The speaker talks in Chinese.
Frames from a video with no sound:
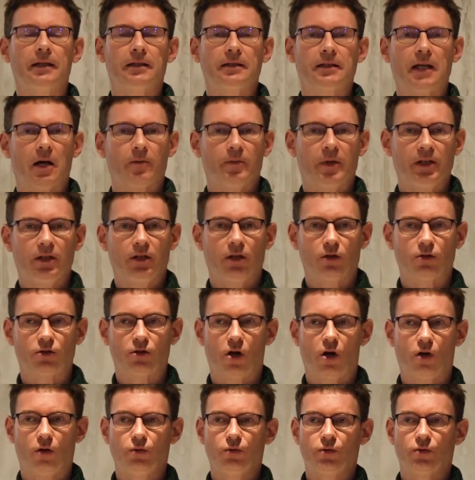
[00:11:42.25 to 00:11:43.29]
他们由
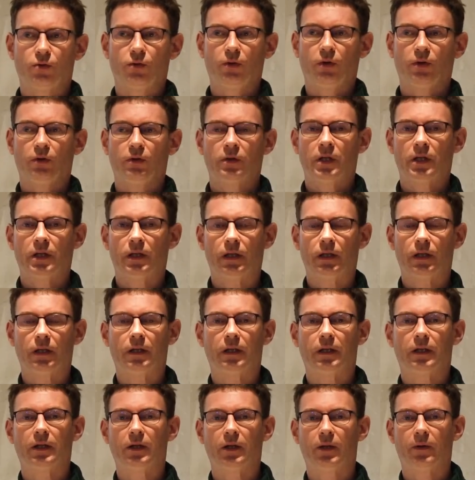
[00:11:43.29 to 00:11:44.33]
充军
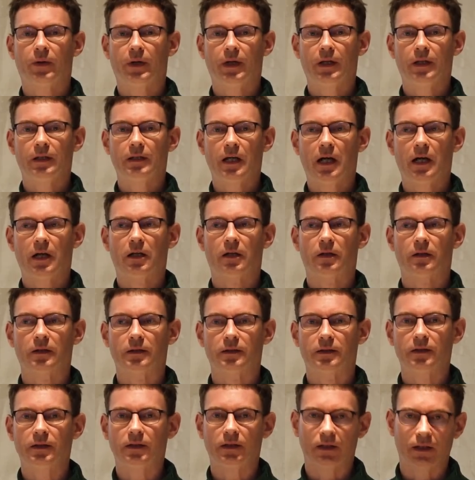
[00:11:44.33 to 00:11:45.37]
回到
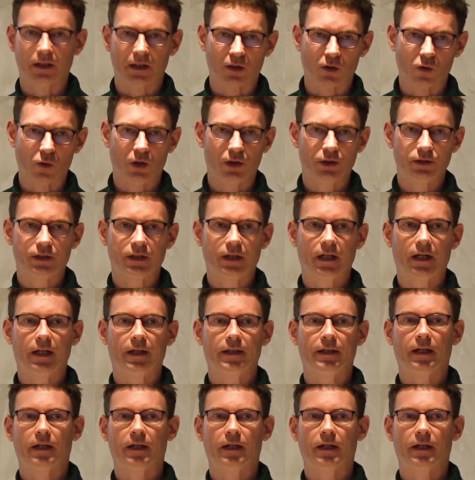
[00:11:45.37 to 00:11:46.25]
自己的国家，